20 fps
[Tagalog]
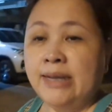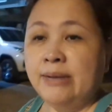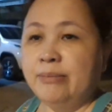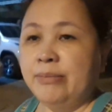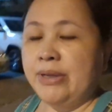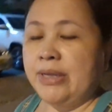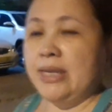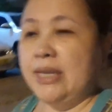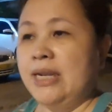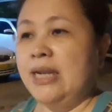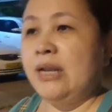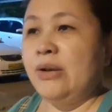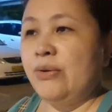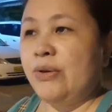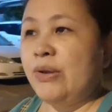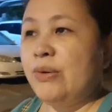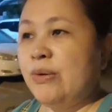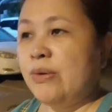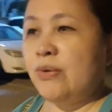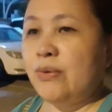may ilaw.
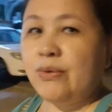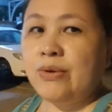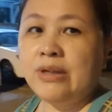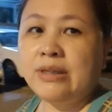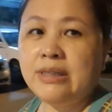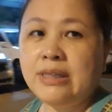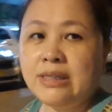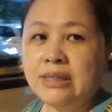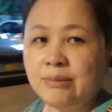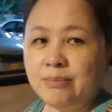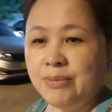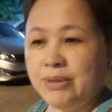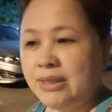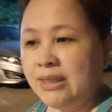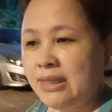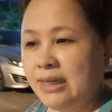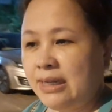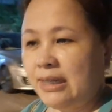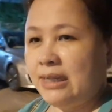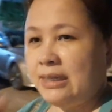Ewan ko, nagtitipid
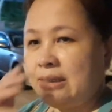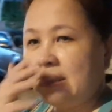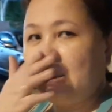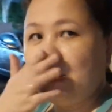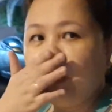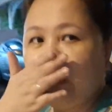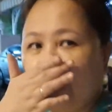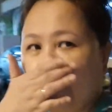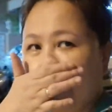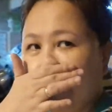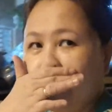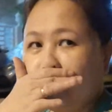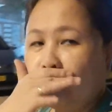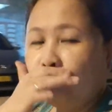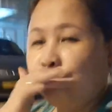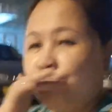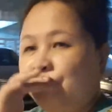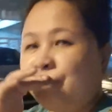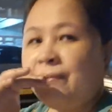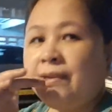talaga siguro ang
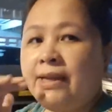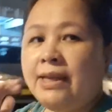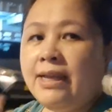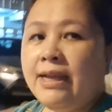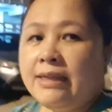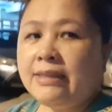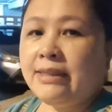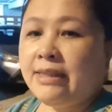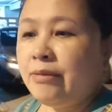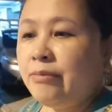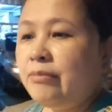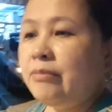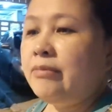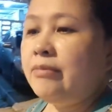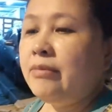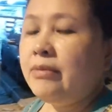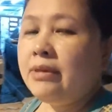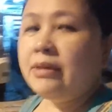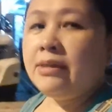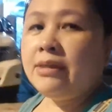
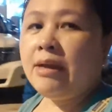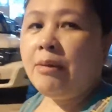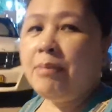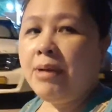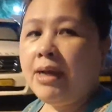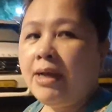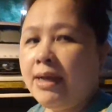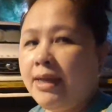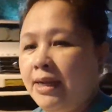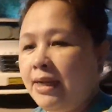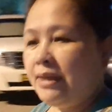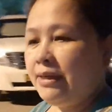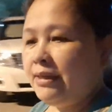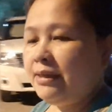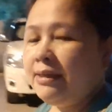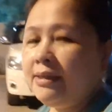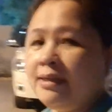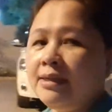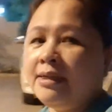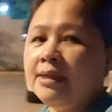ating kamahalan,
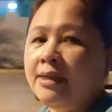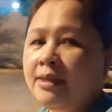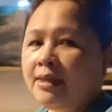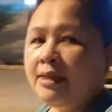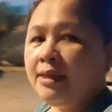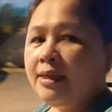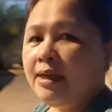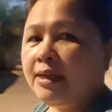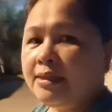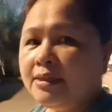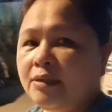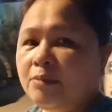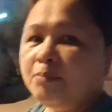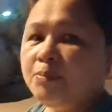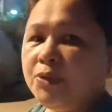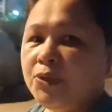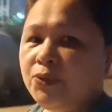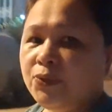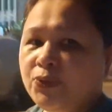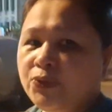ating
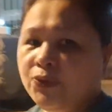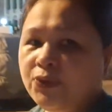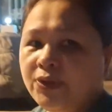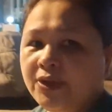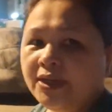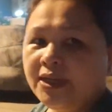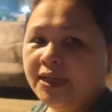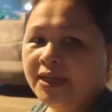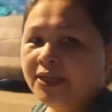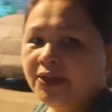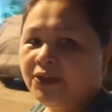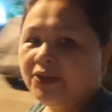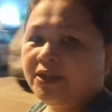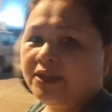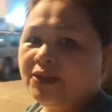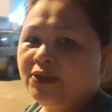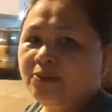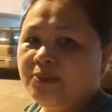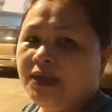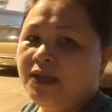pinuno. Kaya ngayon
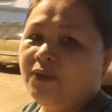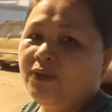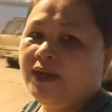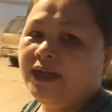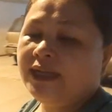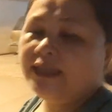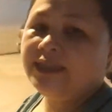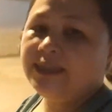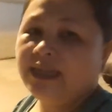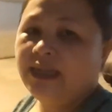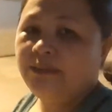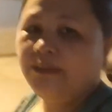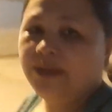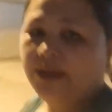dito maliwanag sa